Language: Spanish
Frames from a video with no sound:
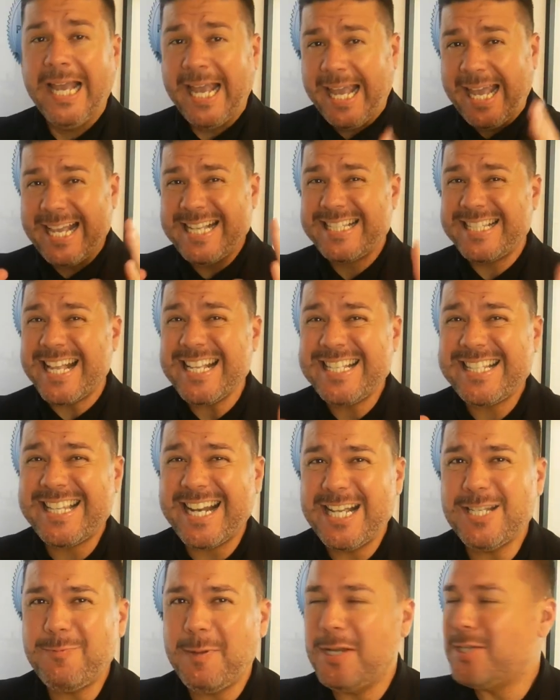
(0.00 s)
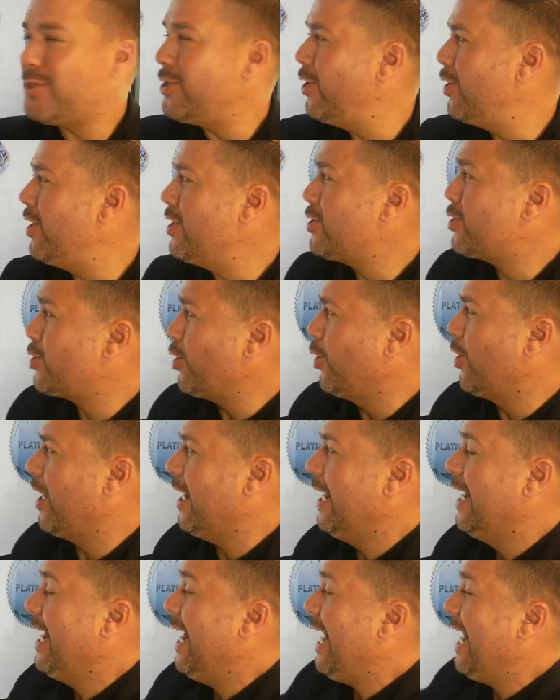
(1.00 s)
Estas tres versiones son
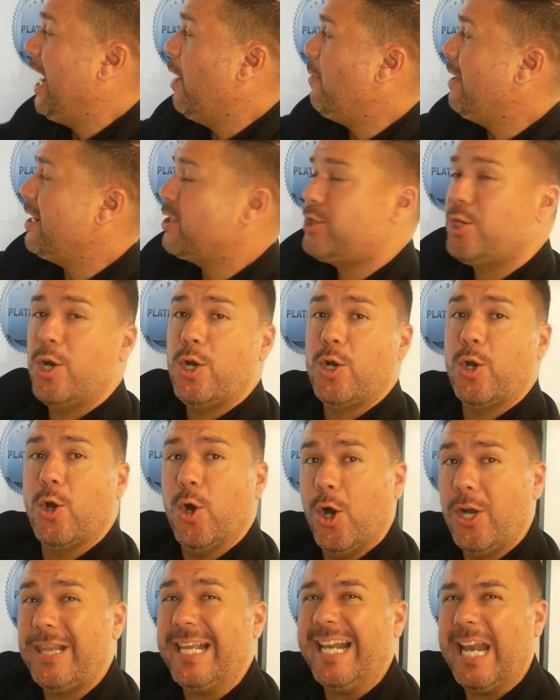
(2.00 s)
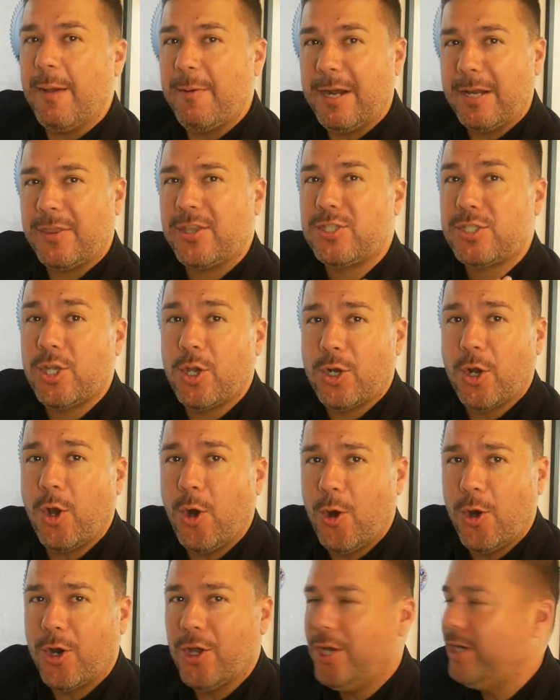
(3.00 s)
la versión Gold, la versión
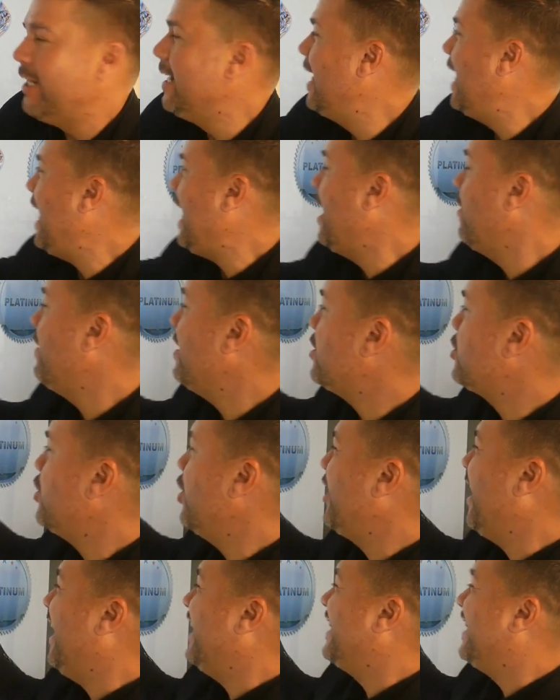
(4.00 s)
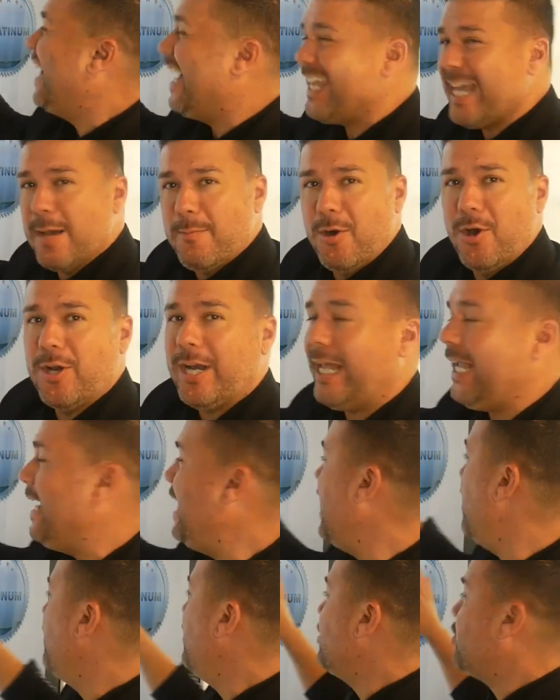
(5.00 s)
Oro, la versión Diamond y
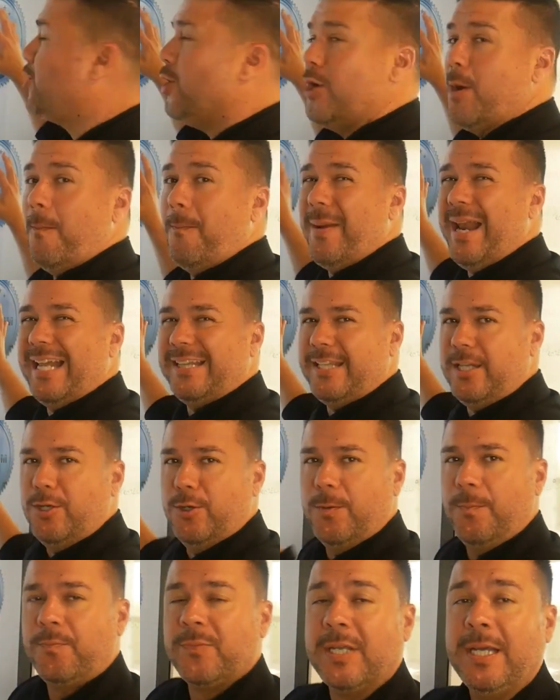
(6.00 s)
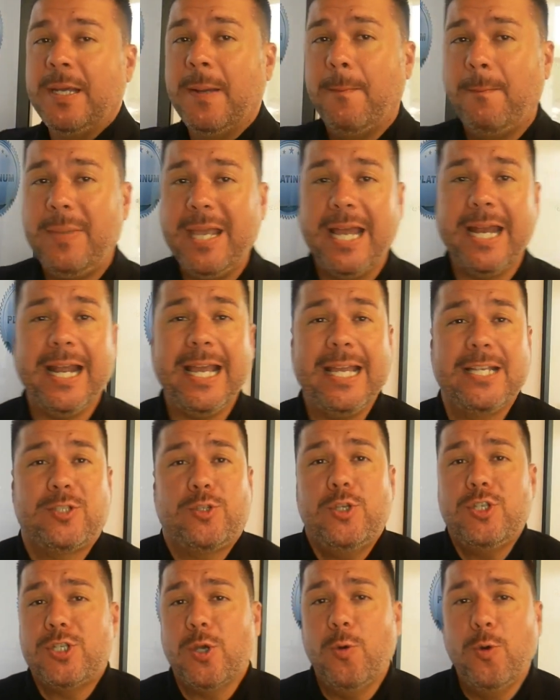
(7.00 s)
la versión Platino. Bien,
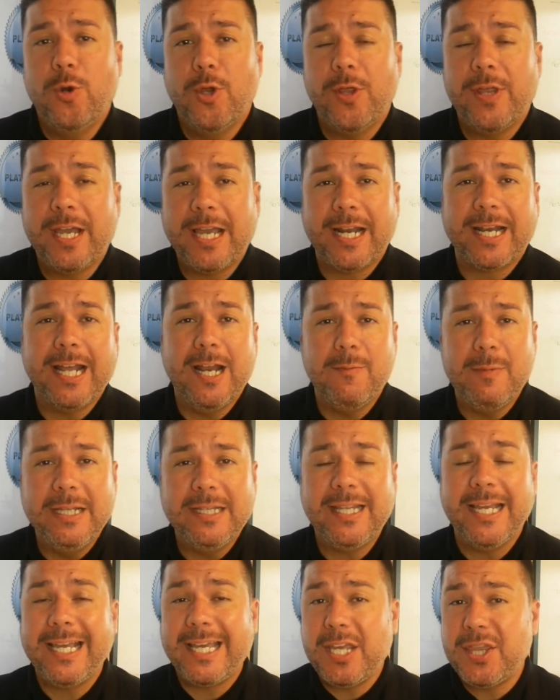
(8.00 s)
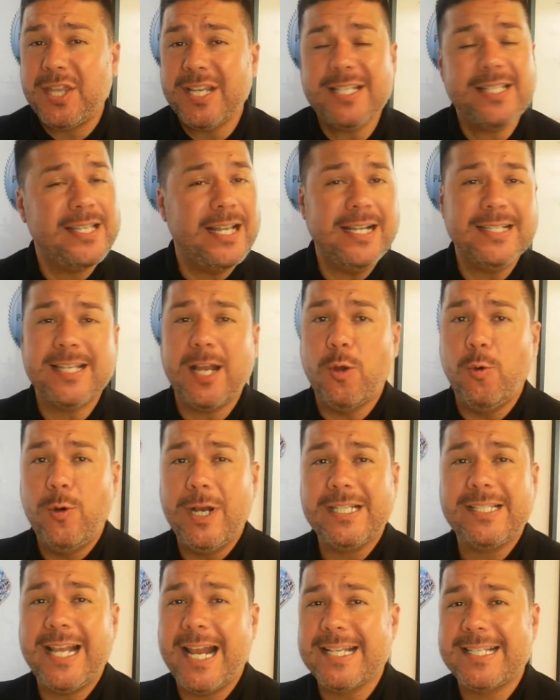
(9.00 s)
estoy seguro de que realmente quizás tienes
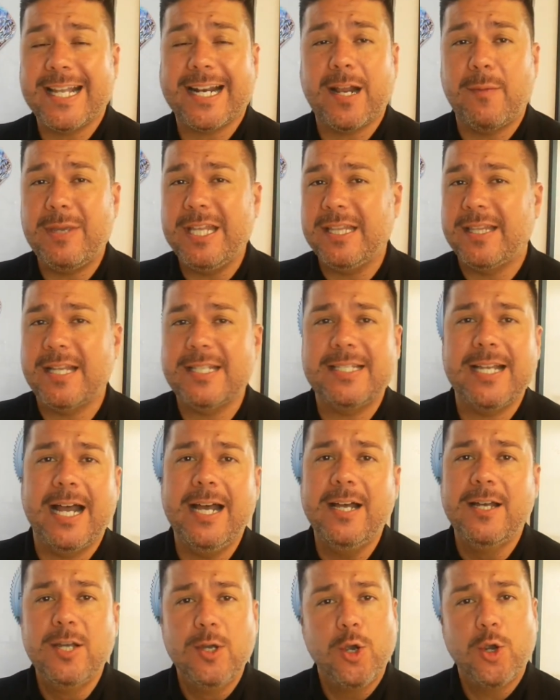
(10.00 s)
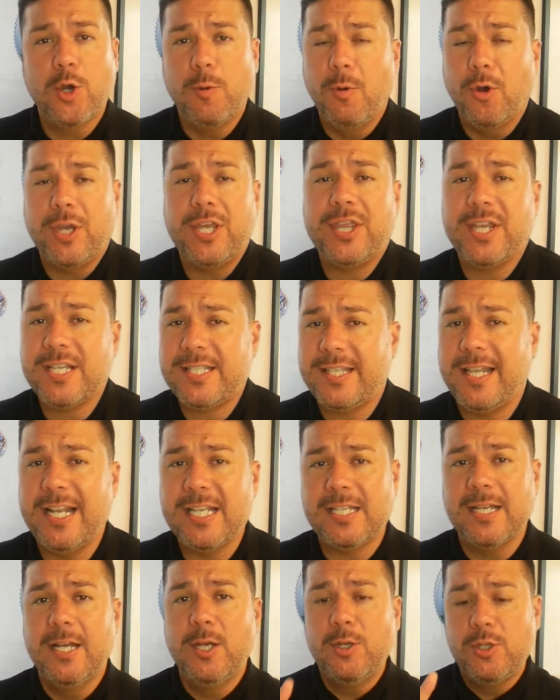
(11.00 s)
algunas de las herramientas ya, como quizás
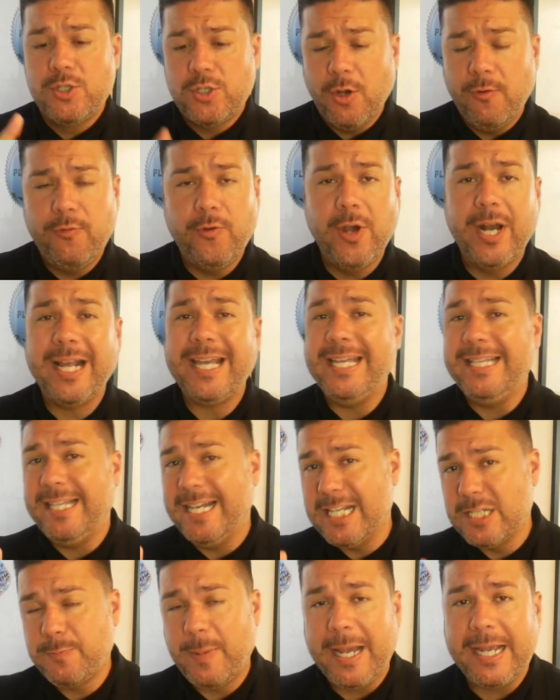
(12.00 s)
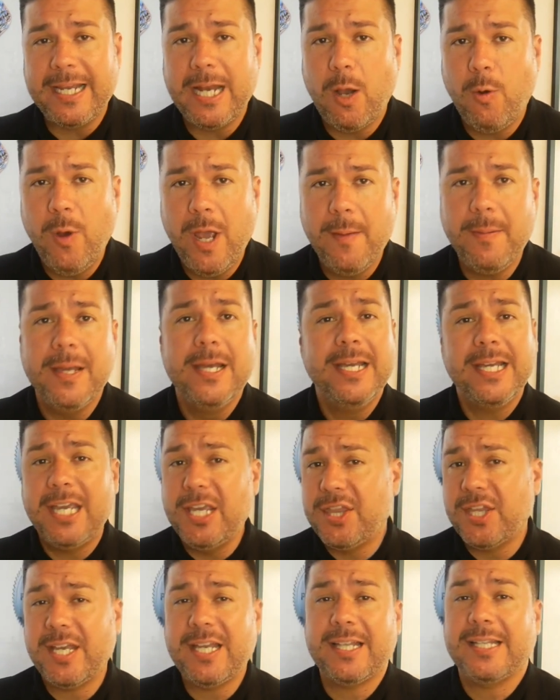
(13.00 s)
tienes software y tienes página web,
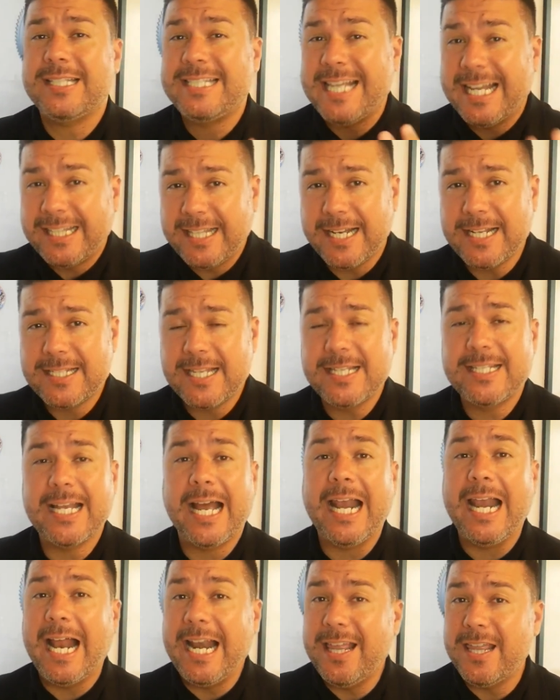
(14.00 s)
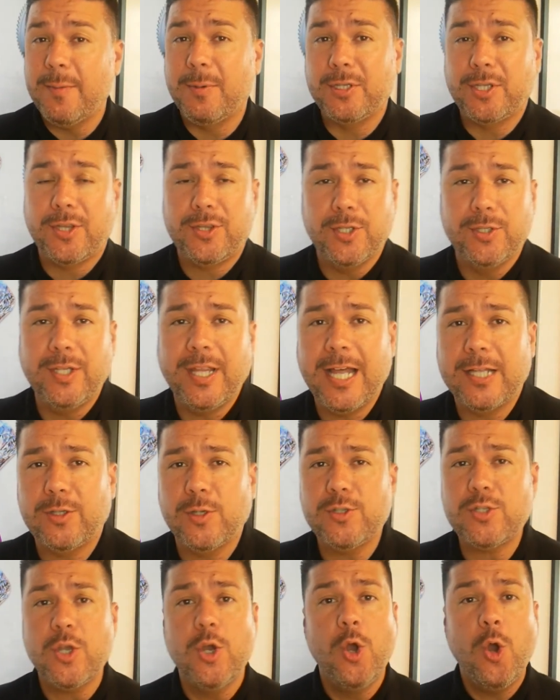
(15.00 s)
quizás ya tienes hecha la ley de protección de
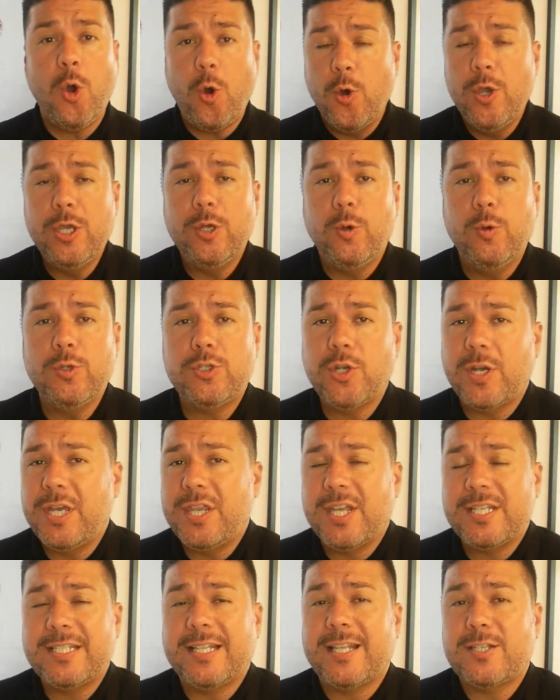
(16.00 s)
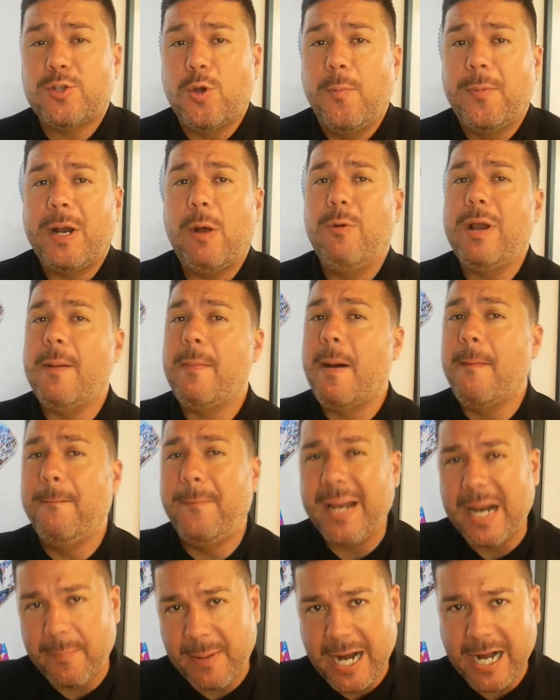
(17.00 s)
datos o incluso quizás ya te has comprado una
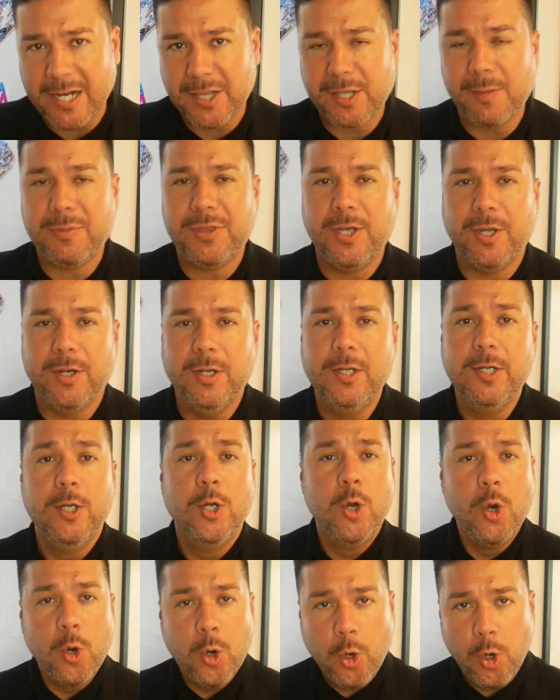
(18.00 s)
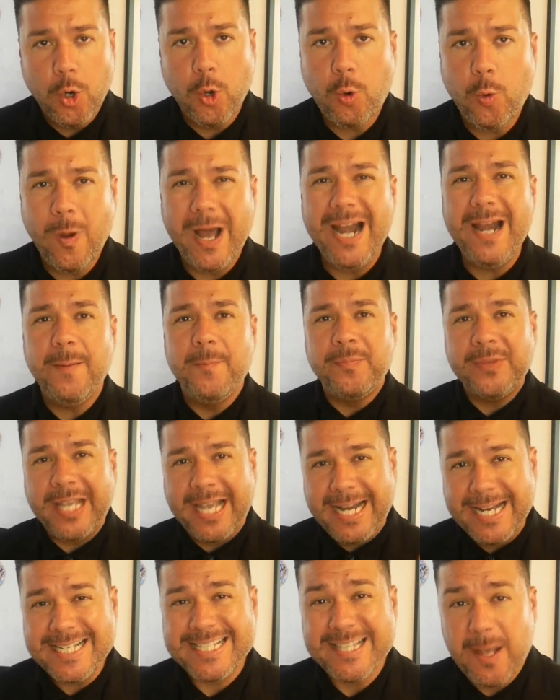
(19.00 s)
mampara para recepción. Con lo cual,
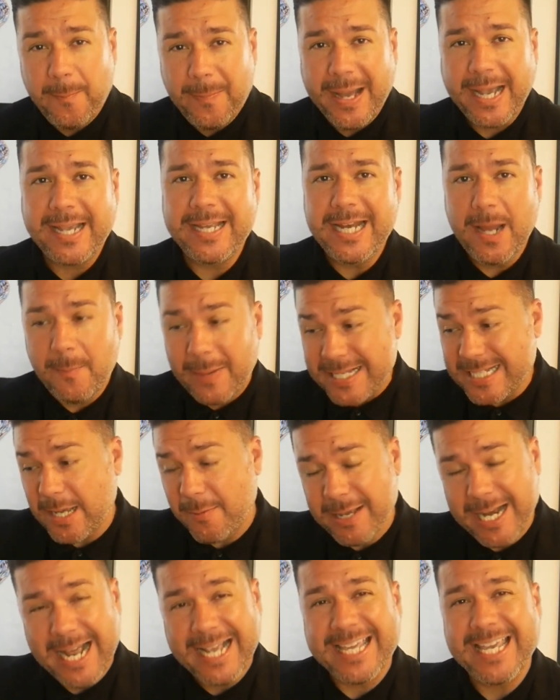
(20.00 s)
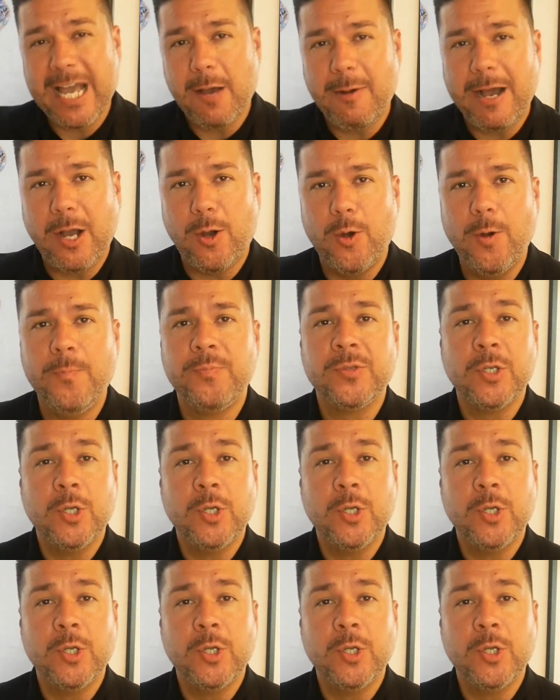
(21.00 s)
en esta página vas a ver aquí abajo